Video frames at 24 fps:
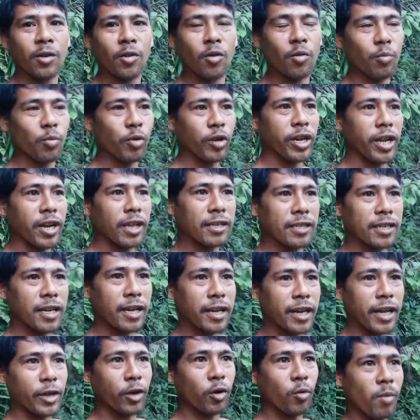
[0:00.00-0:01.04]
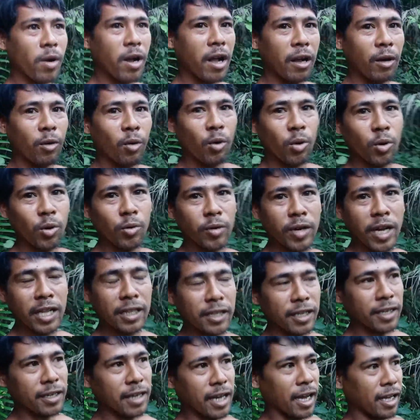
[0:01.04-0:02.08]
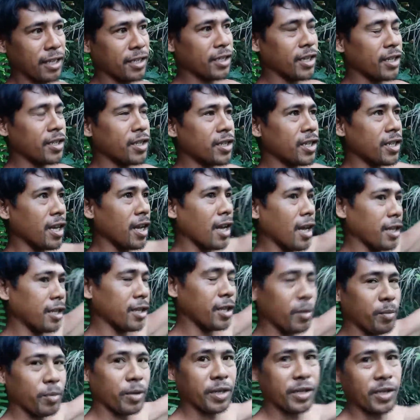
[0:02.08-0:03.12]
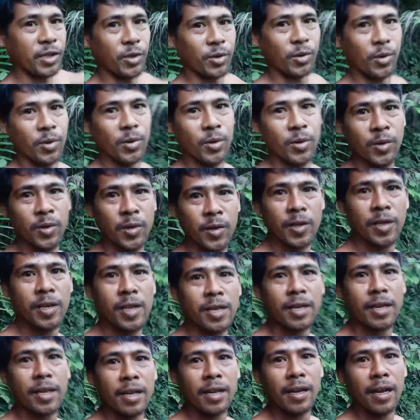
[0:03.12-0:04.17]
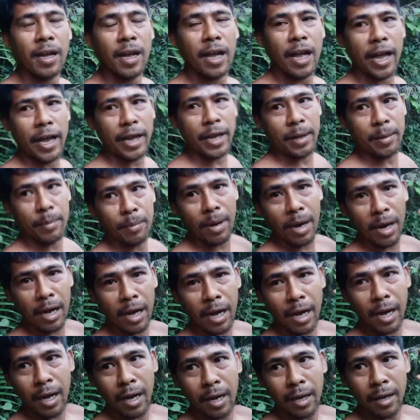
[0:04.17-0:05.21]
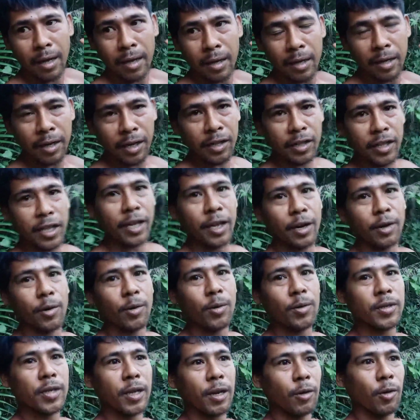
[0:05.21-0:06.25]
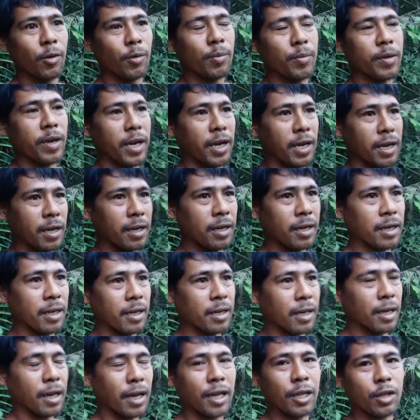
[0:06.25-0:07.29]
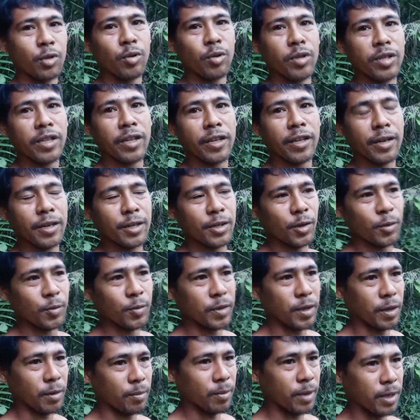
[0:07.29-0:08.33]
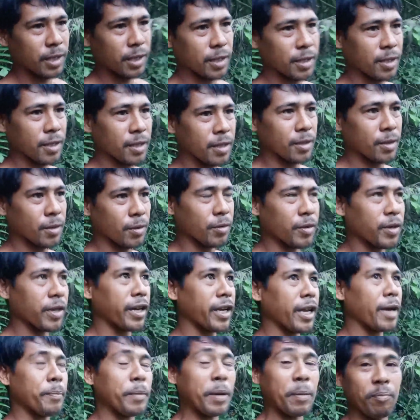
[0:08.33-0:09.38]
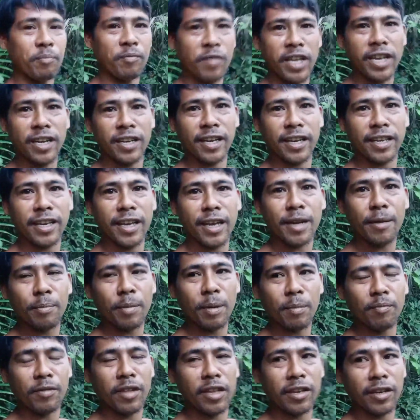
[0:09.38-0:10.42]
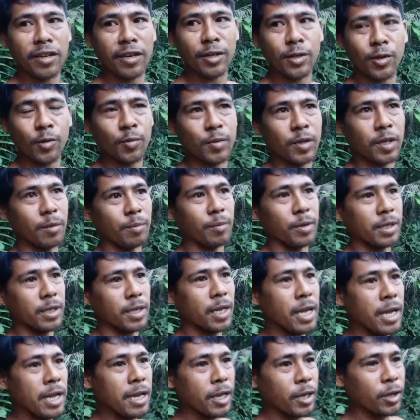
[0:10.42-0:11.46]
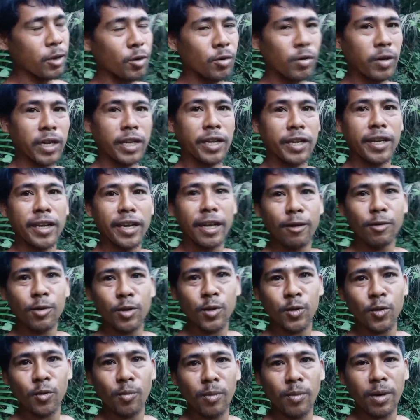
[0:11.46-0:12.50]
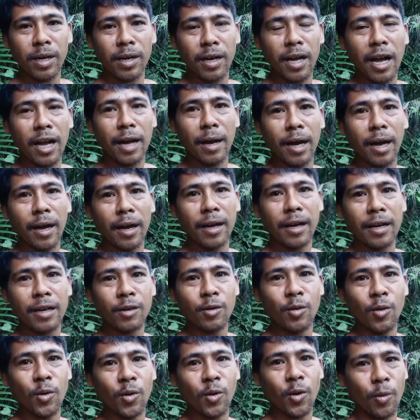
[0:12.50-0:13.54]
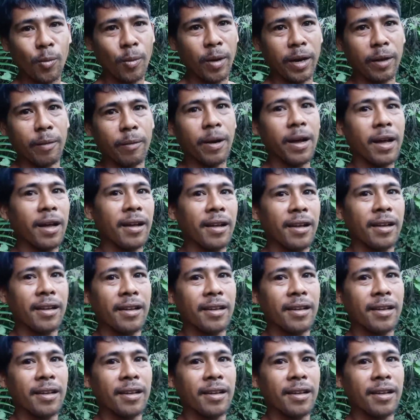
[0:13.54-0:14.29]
kung pwede lang sana yung mga guro natin na andyan sa serbisyo ay maka-retiro sa loob ng uh, ah, 20 years of service o di kaya 15 ganyan 15 years of service yung hindi na gustong mag uh, guro ba diba